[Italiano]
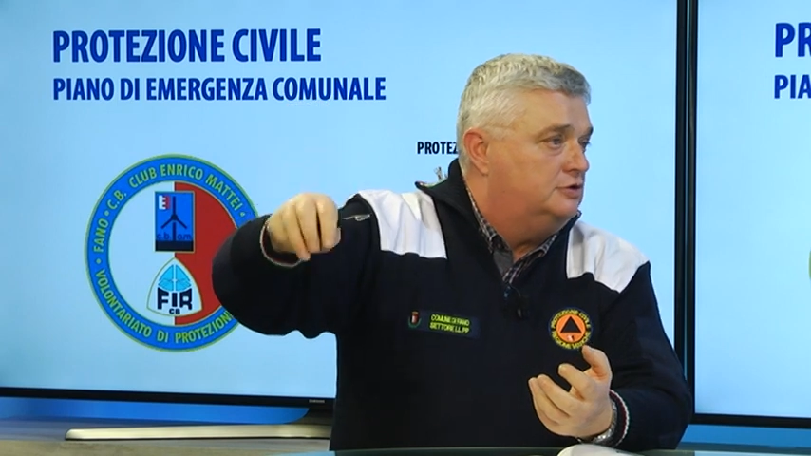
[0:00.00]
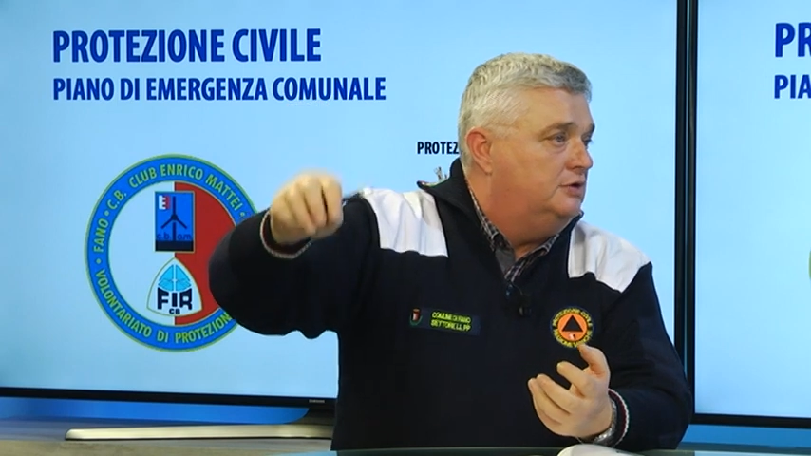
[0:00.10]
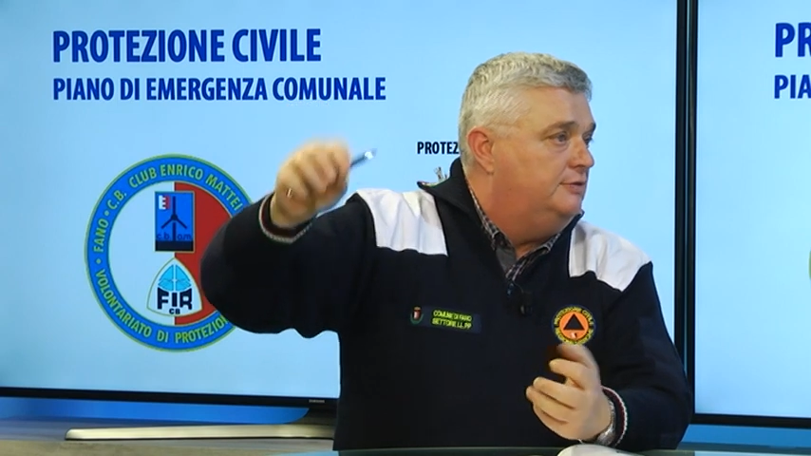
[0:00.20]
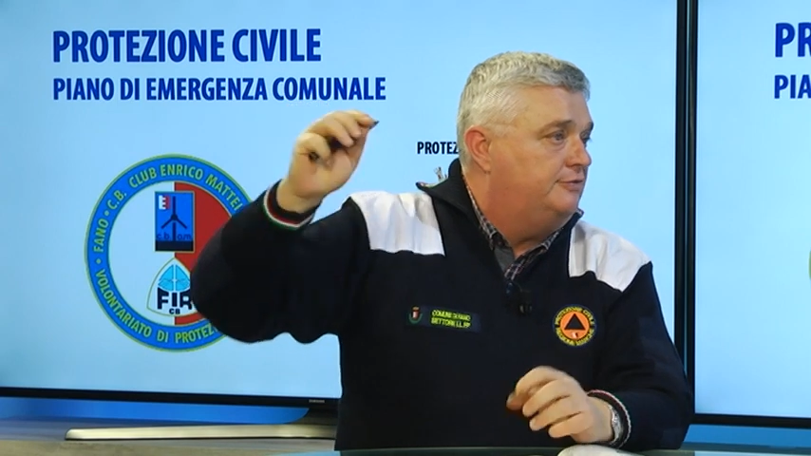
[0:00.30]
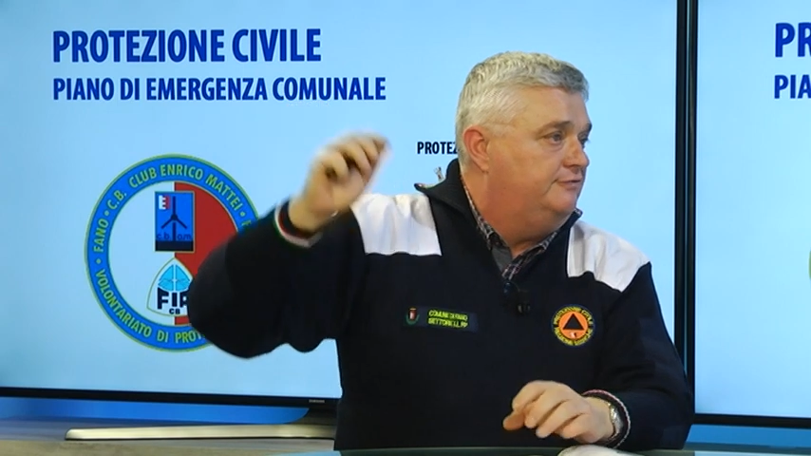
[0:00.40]
che
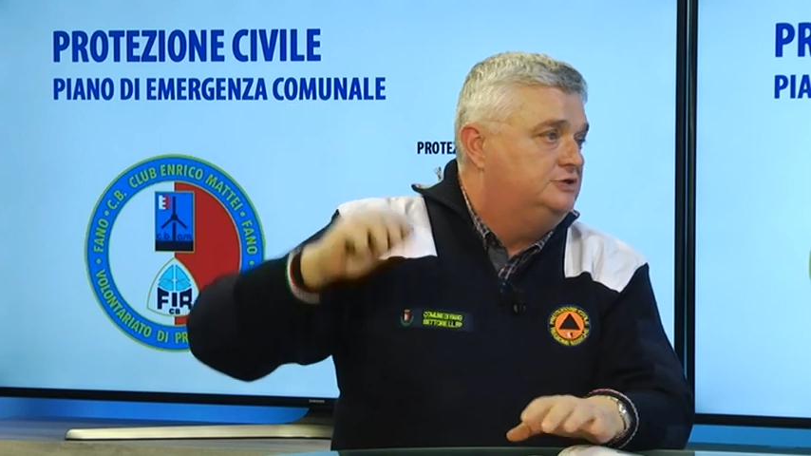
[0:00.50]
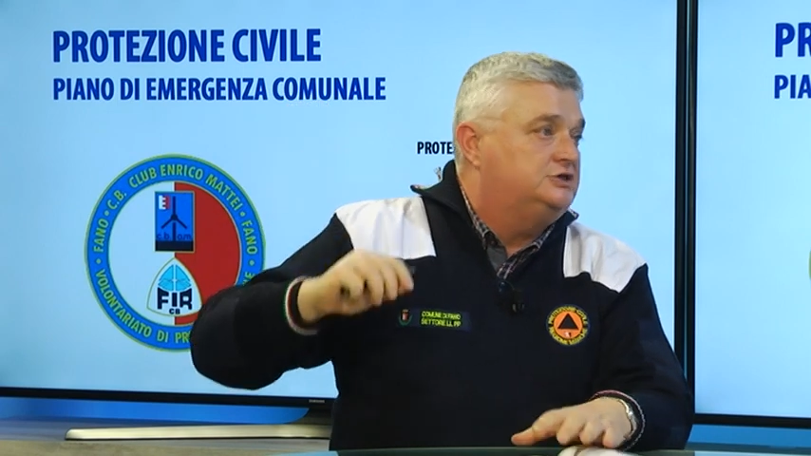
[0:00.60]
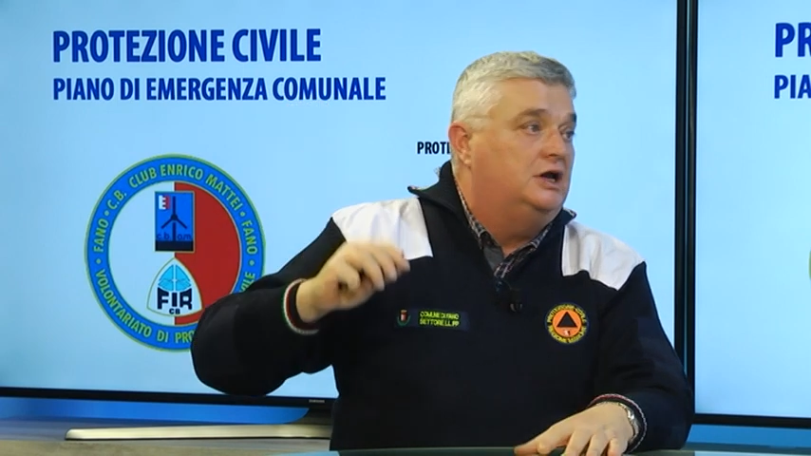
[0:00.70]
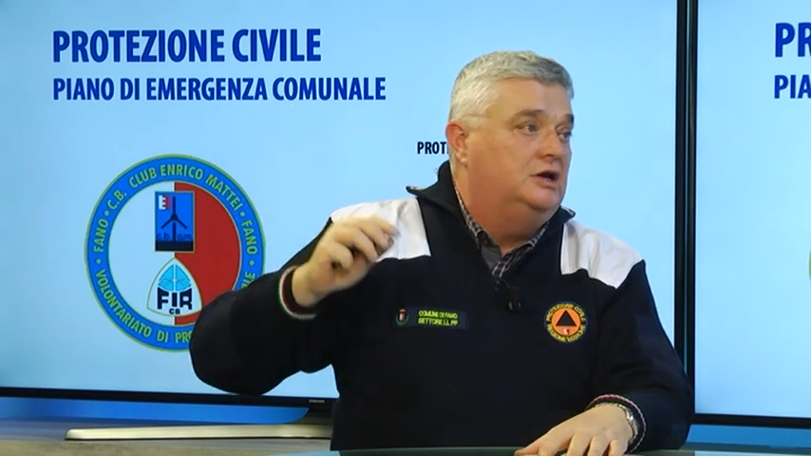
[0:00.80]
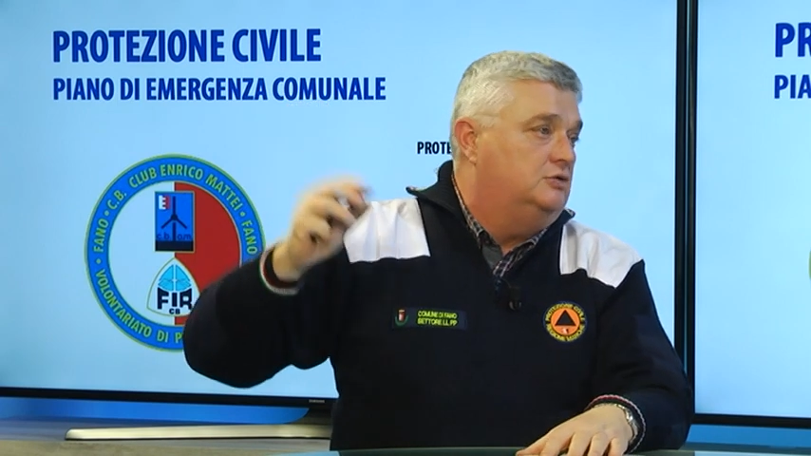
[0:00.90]
quella
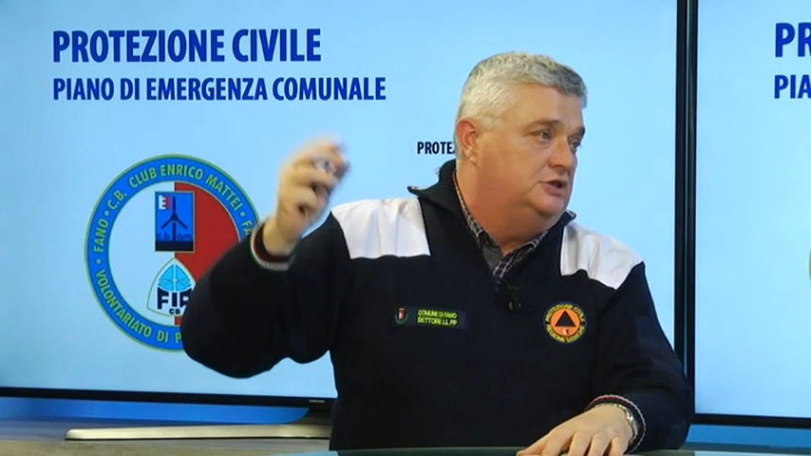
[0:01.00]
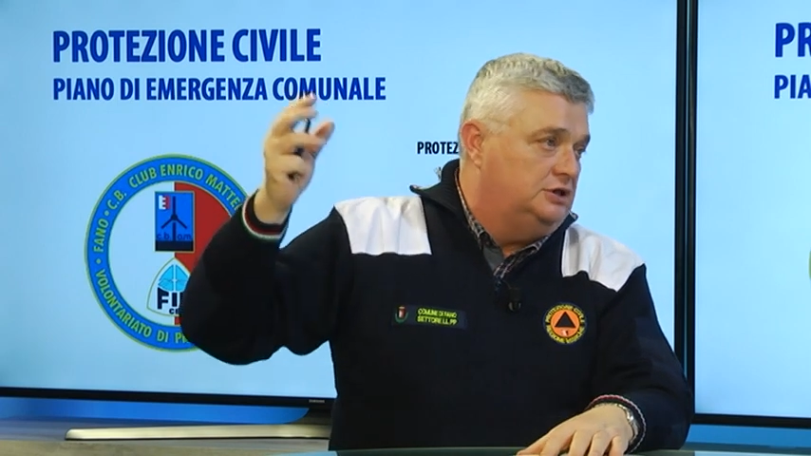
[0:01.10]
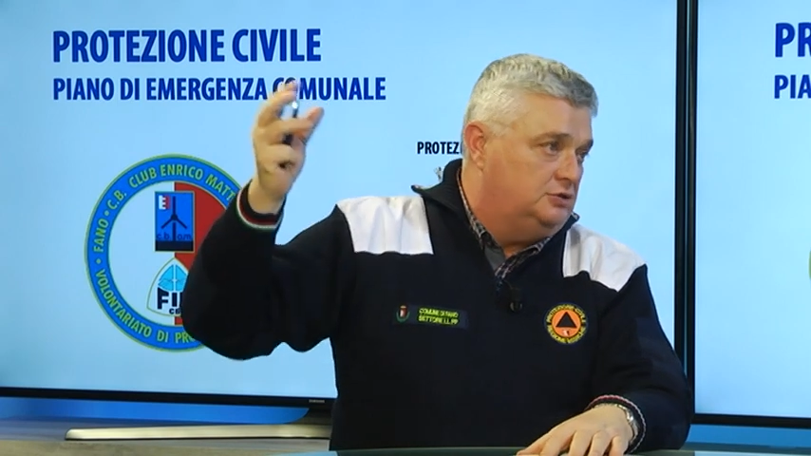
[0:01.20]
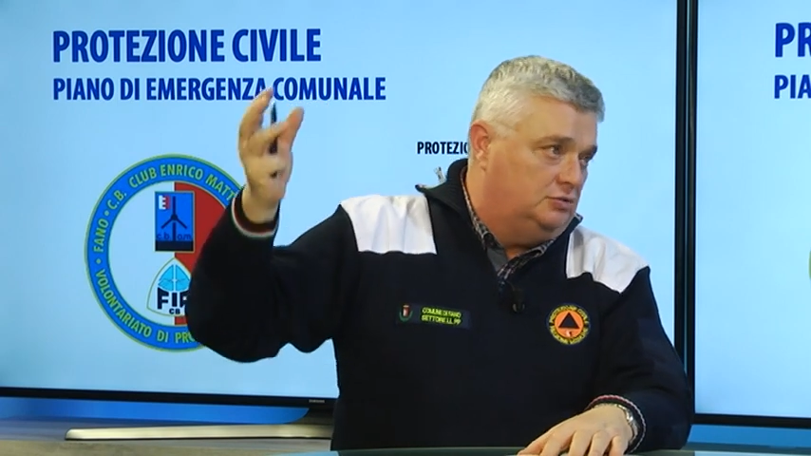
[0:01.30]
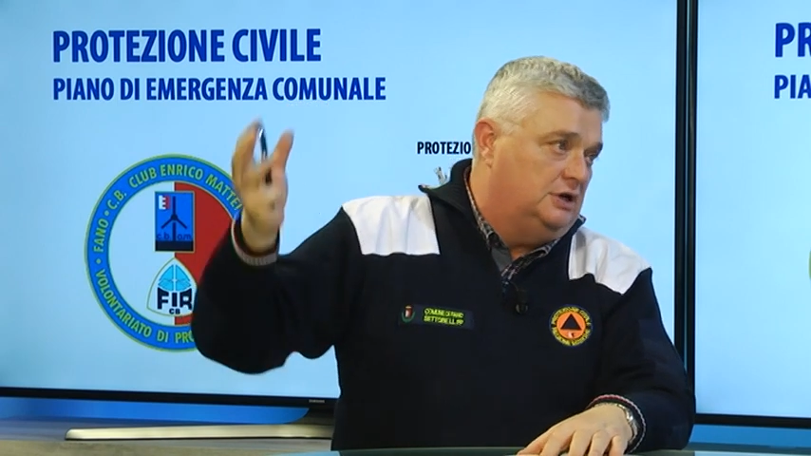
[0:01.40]
provinciale o
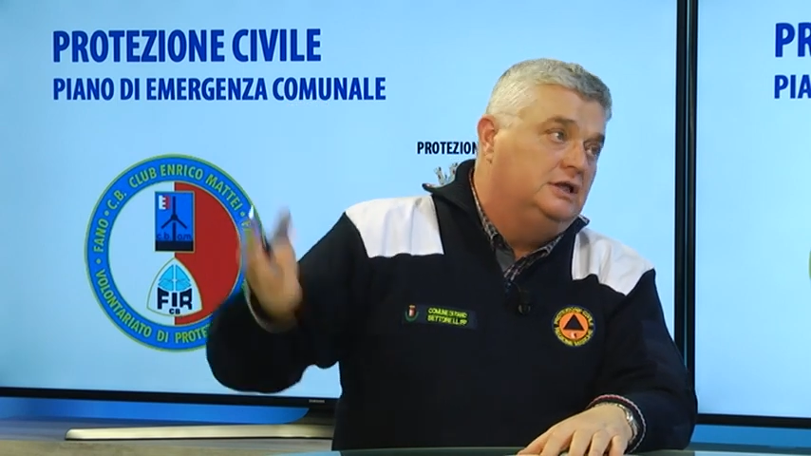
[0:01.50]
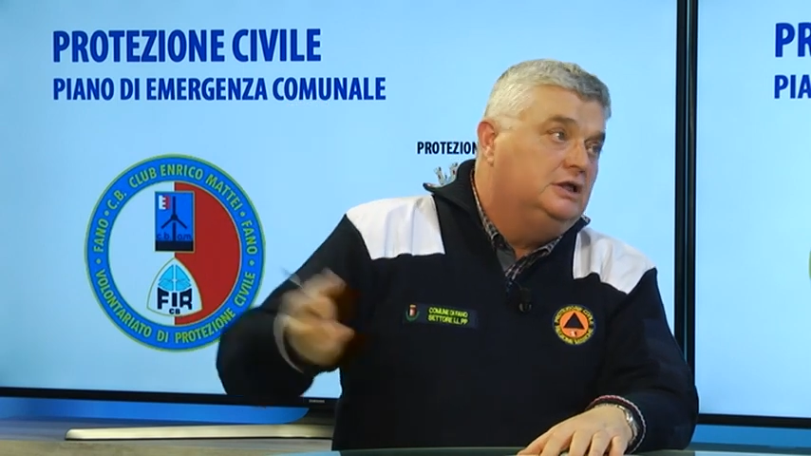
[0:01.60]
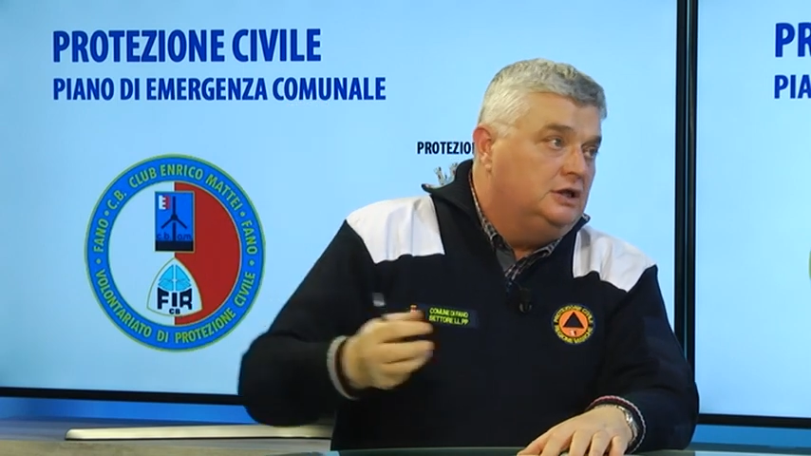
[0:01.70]
addirittura